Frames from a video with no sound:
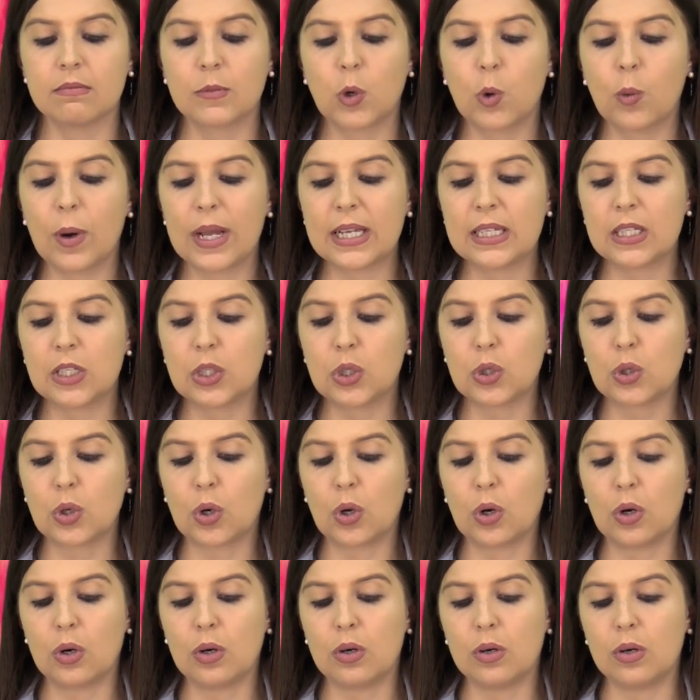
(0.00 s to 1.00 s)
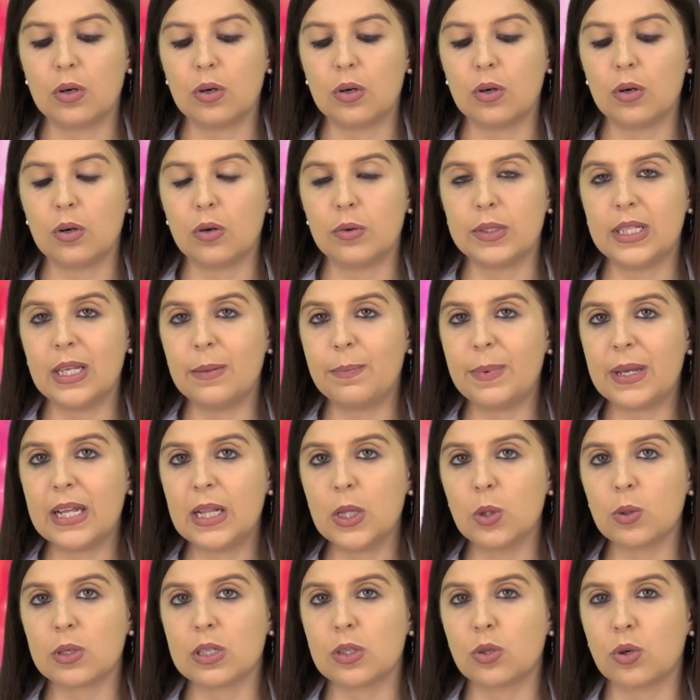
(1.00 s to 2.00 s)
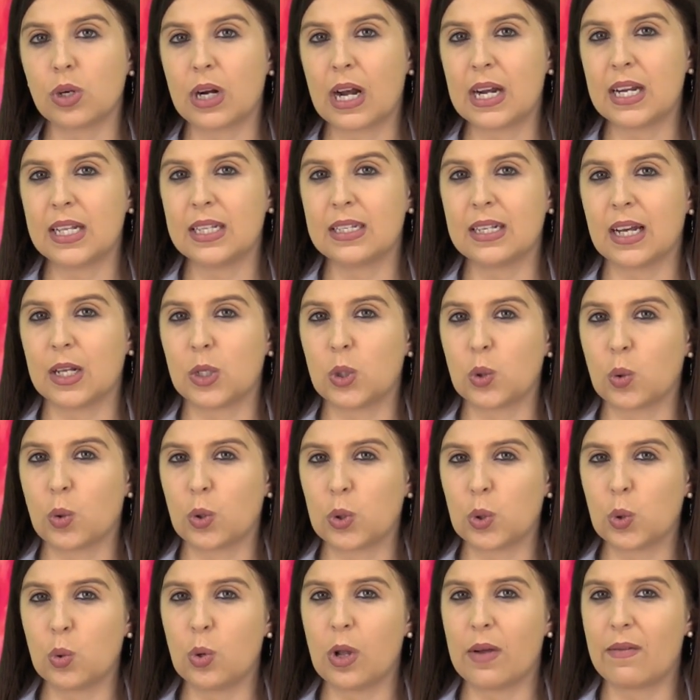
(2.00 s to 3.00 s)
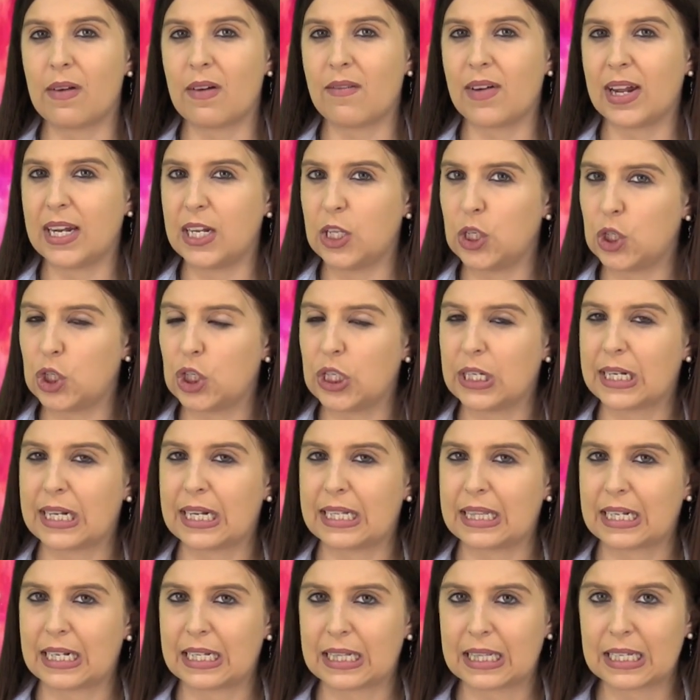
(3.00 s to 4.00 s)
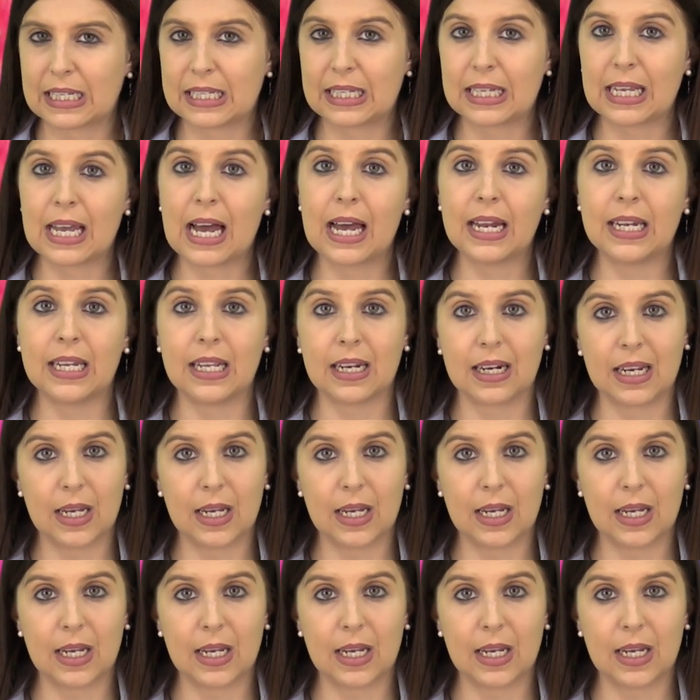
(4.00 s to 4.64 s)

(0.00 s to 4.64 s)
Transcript: questo eh, dipinto è stato realizzato quando lui aveva all'incirca 36 anni,